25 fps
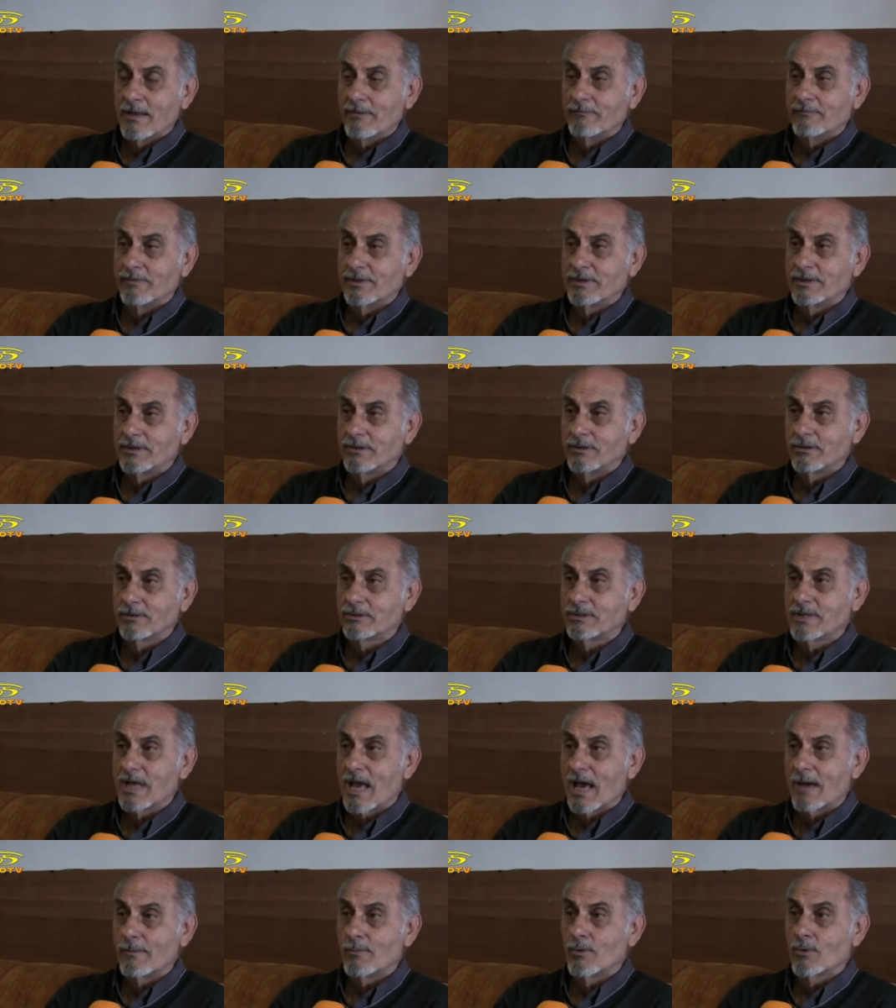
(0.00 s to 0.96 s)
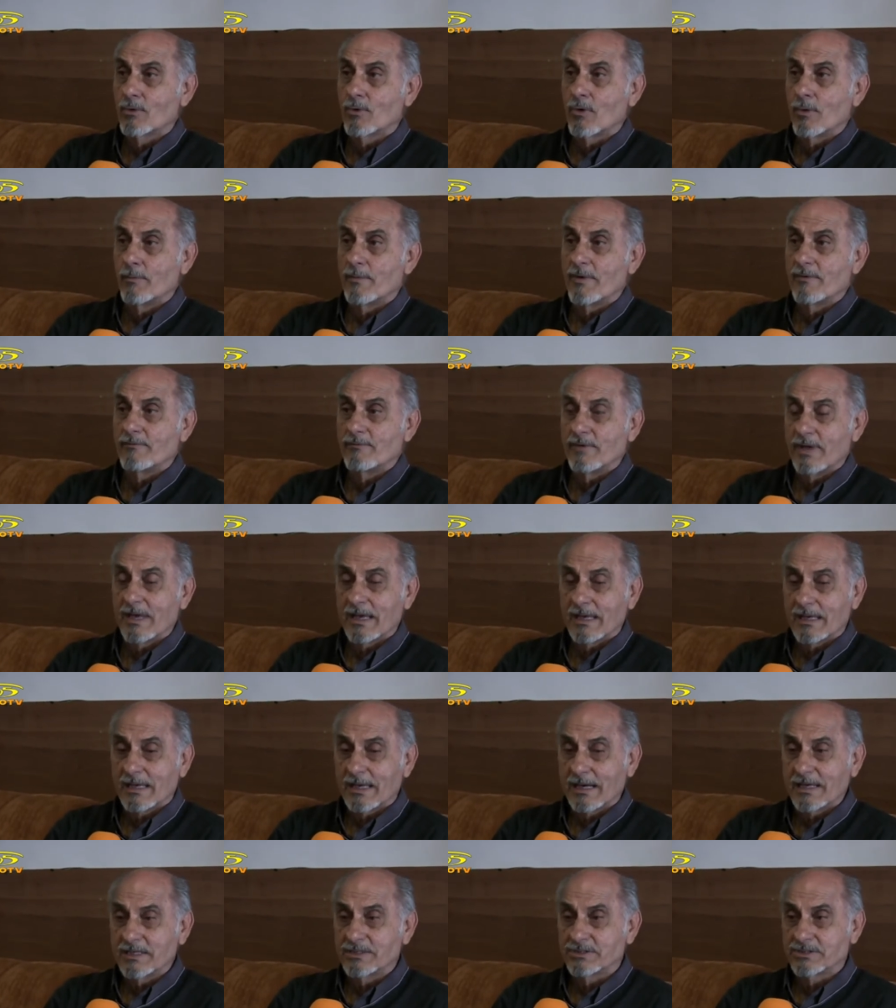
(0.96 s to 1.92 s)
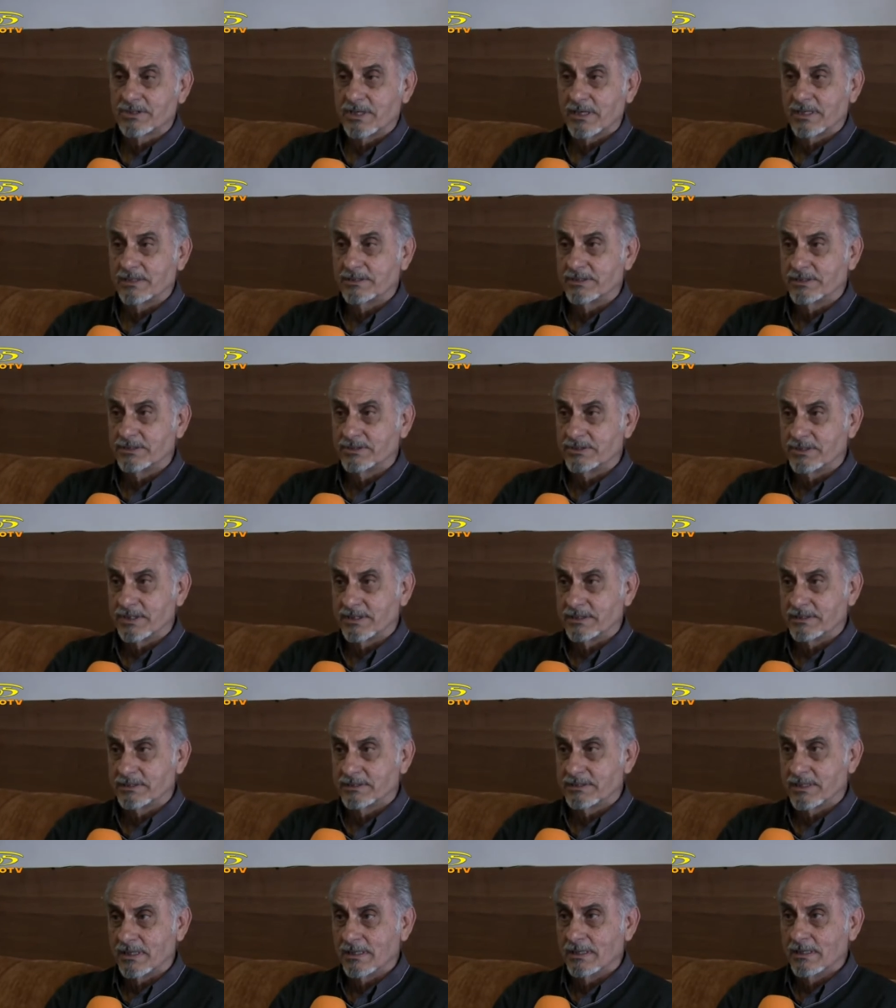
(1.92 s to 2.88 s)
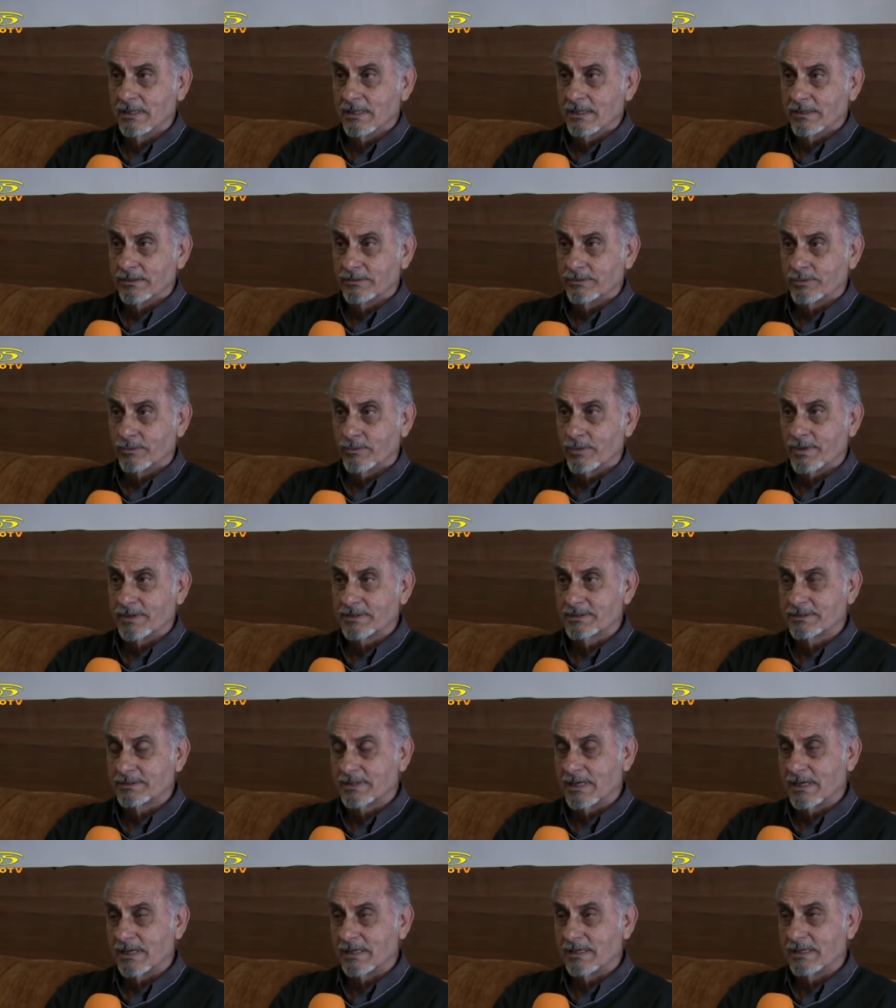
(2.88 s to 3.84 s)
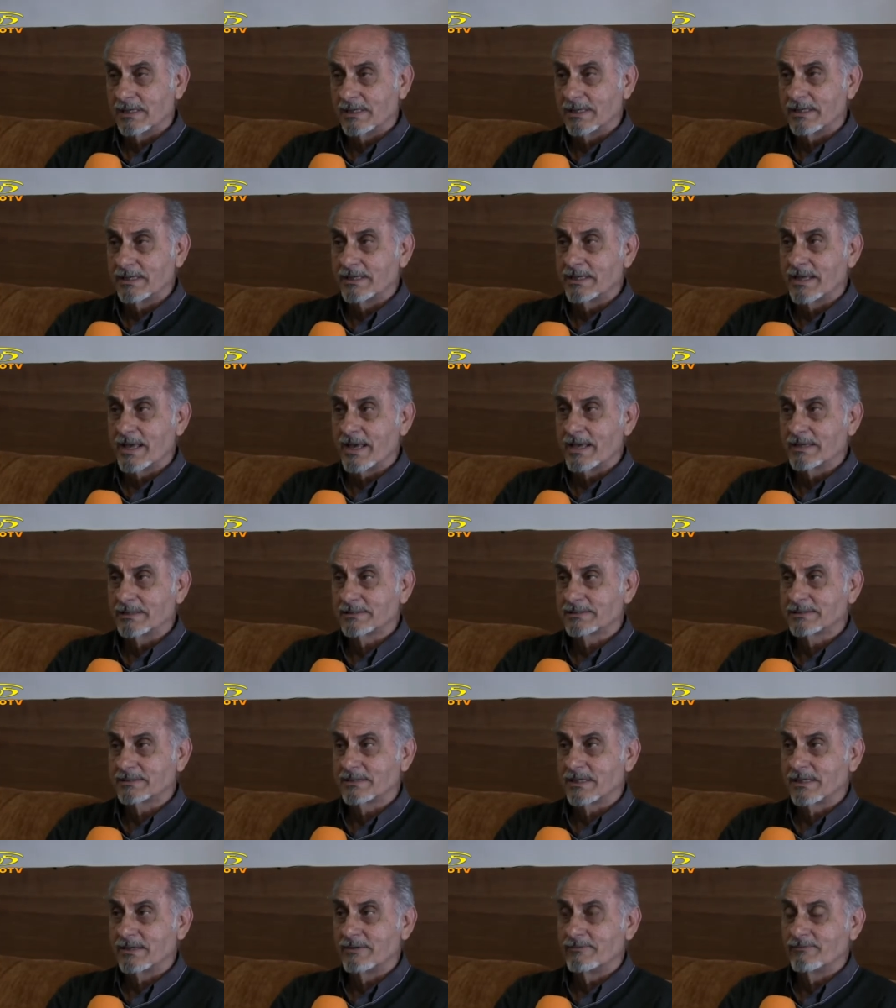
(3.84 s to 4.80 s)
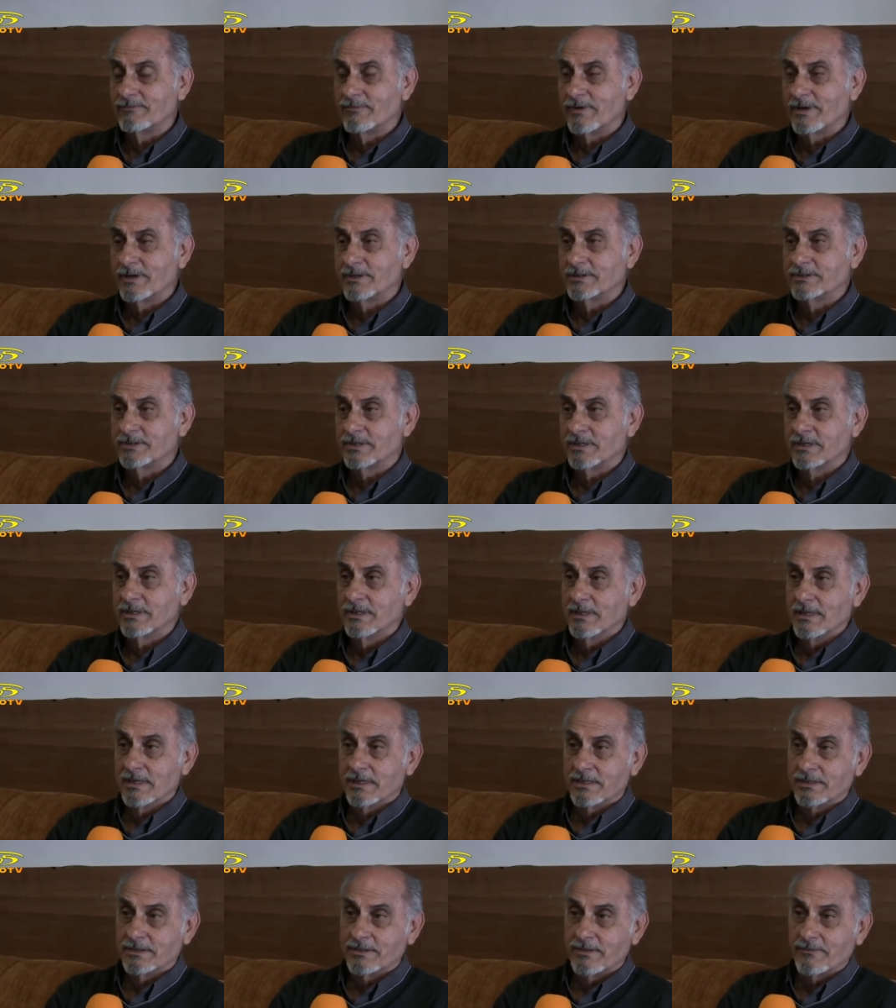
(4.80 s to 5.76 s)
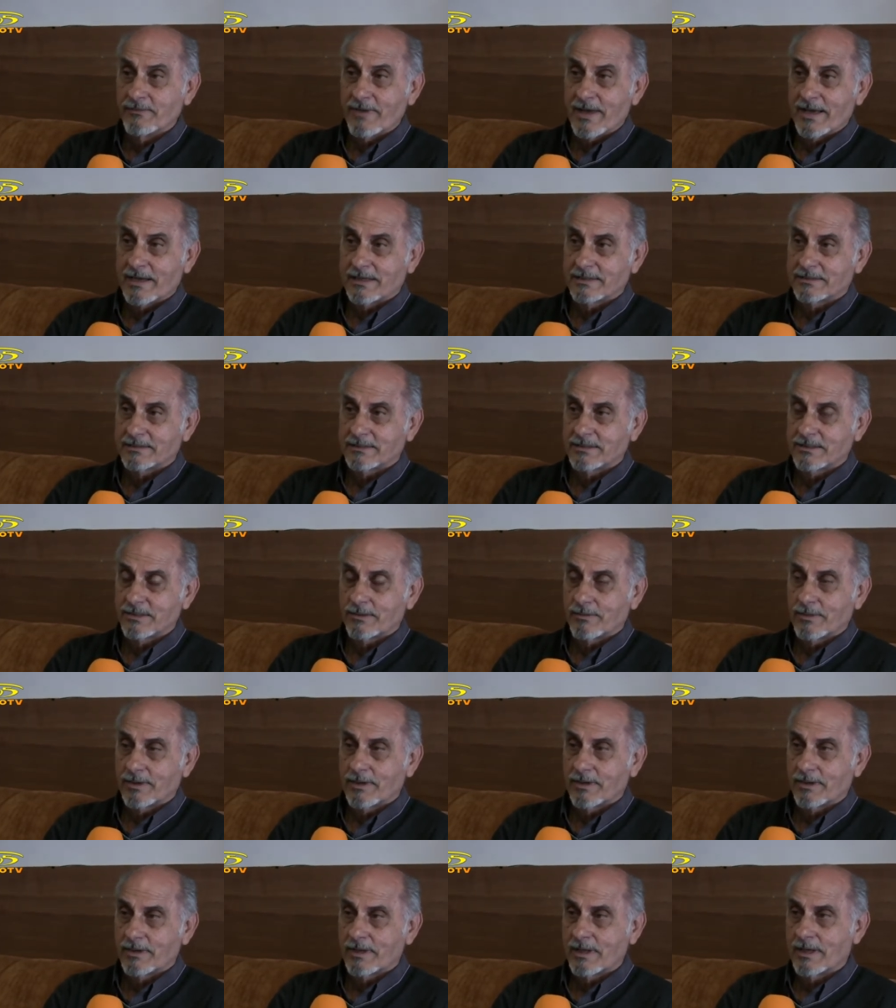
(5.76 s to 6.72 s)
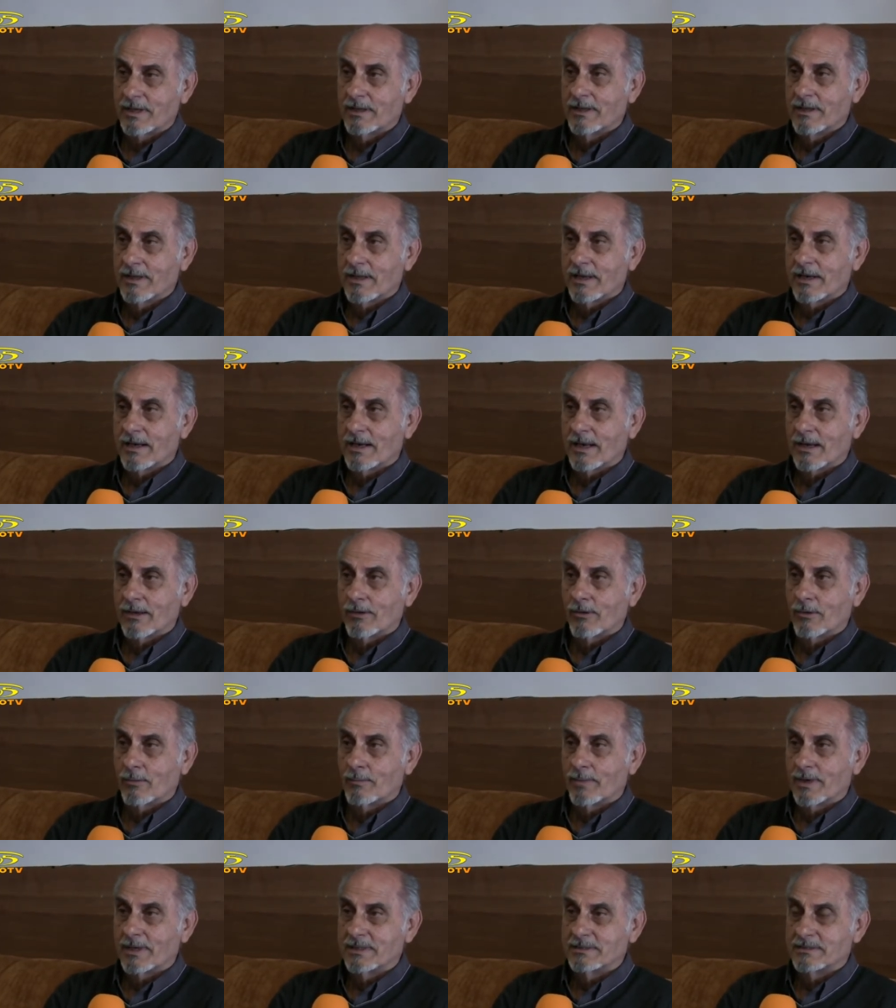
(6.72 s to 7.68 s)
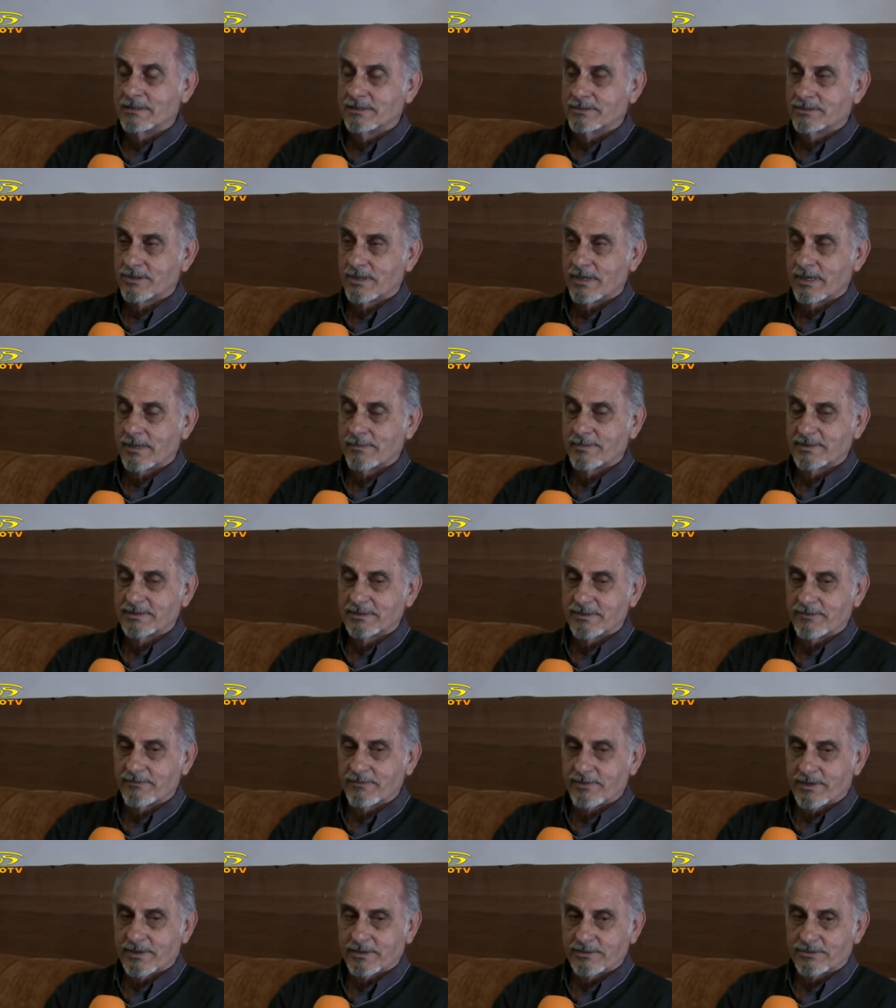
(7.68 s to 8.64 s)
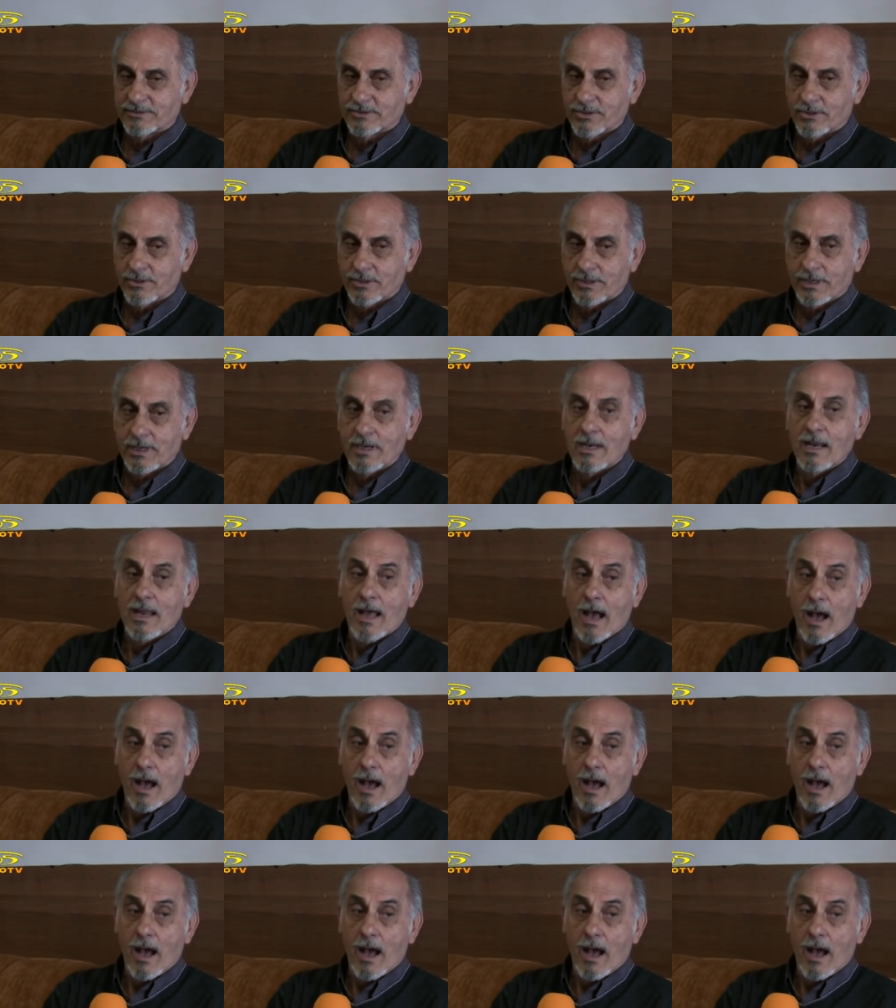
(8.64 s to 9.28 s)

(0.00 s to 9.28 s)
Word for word: notiamo come cresce l'esigenza di questa richiesta invece diversa di quella che è la globalizzazione e la massificazione.